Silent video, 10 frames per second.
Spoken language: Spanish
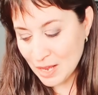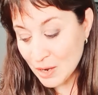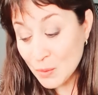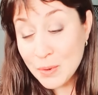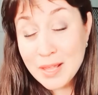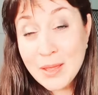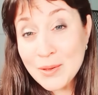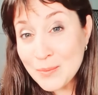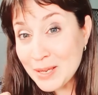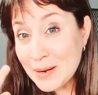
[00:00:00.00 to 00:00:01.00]
Cuidado,
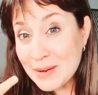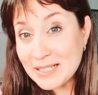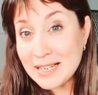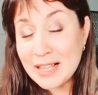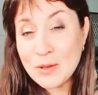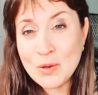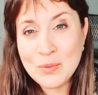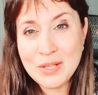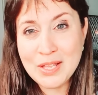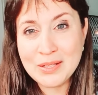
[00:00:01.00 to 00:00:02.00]
mira más allá de lo
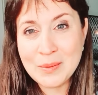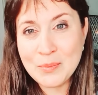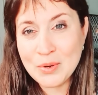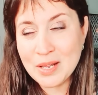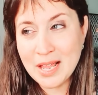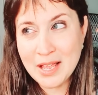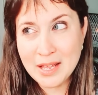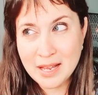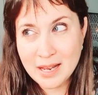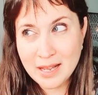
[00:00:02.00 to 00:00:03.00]
evidente porque
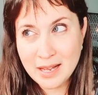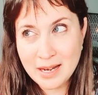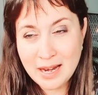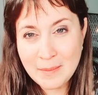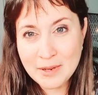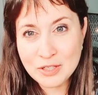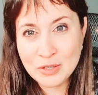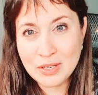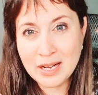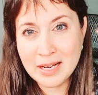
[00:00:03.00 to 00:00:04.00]
la
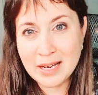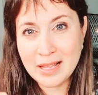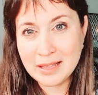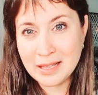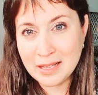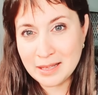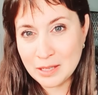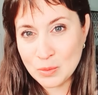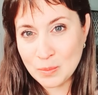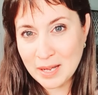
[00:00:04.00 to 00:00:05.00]
persona que hace de
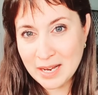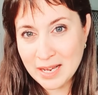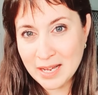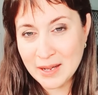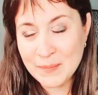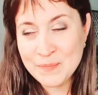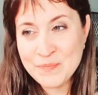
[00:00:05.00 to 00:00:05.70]
tu pareja